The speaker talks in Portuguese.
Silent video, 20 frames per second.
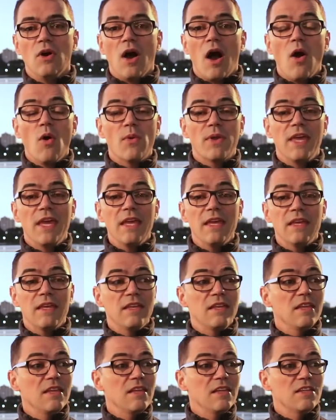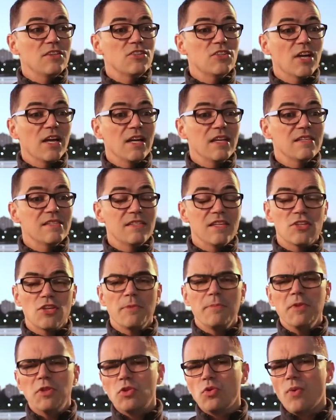Alguém que já esteja
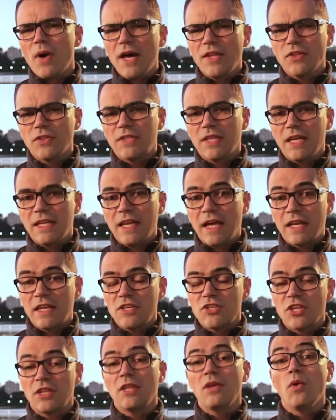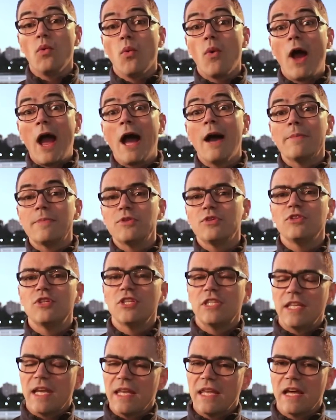habituado a treinar, que já tenha o hábito
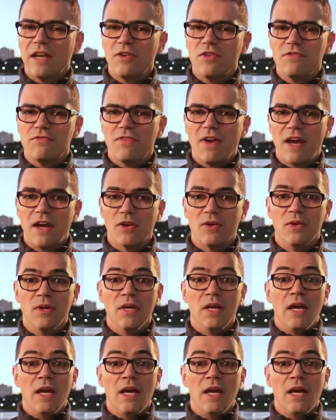de treinar no inverno.